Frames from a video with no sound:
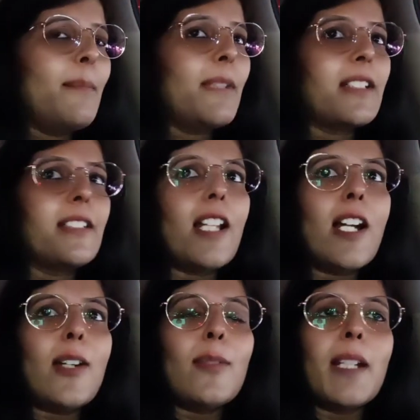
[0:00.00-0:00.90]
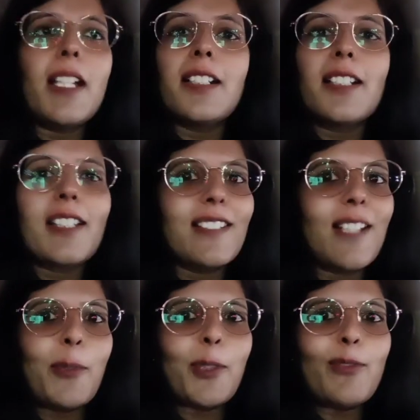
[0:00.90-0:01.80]
बट नाउ माई हंगर इज़
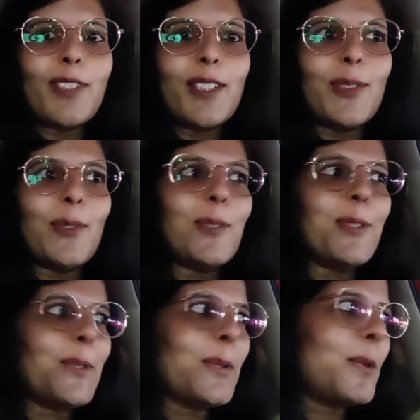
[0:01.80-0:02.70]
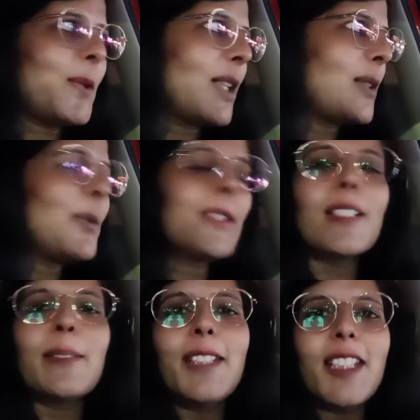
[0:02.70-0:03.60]
आउट ऑफ कंट्रोल सो आई टोल्ड
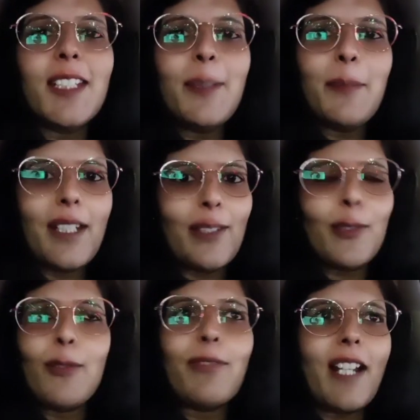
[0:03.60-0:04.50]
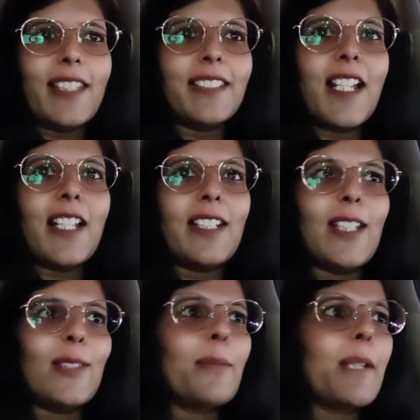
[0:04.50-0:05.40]
रवि कि मेरे को फ्राइज़ खाने
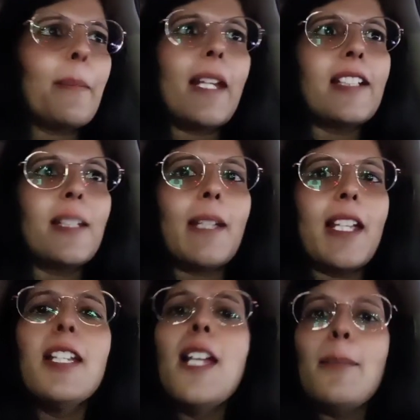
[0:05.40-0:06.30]
हैं तो अभी हम मैगडी में आए